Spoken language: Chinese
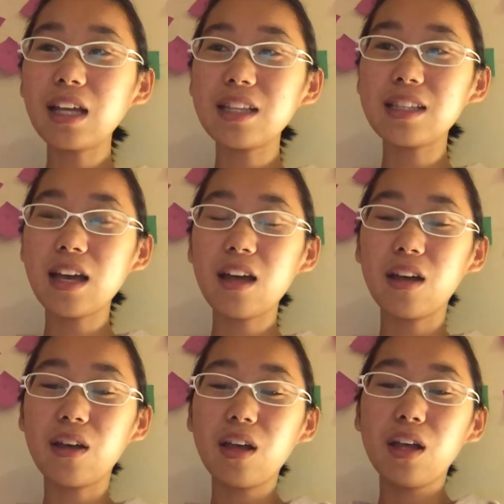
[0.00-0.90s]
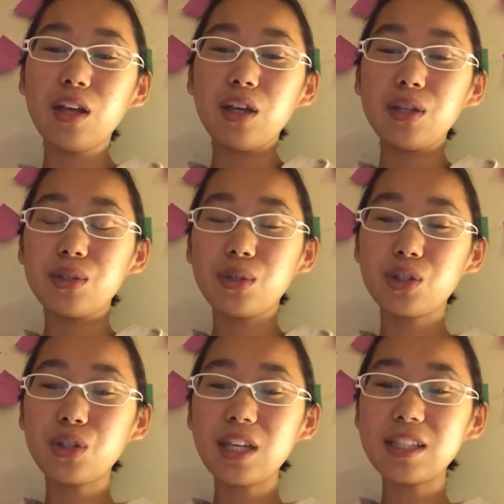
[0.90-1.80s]
大家好，就
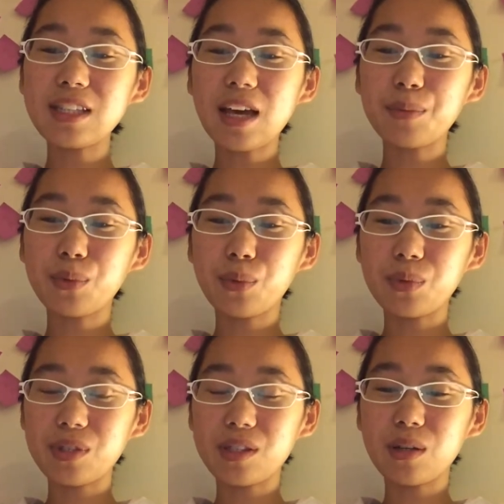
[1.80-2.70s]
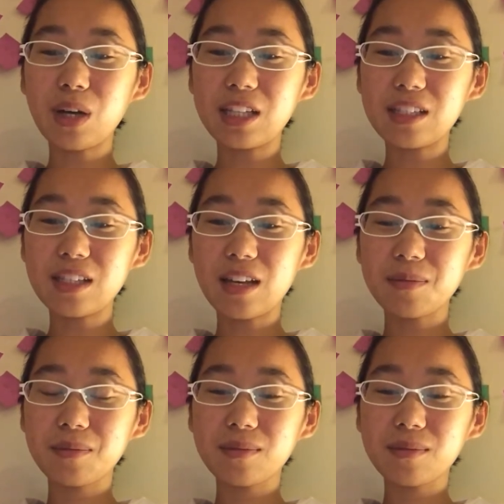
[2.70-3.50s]
说一下不胡思乱想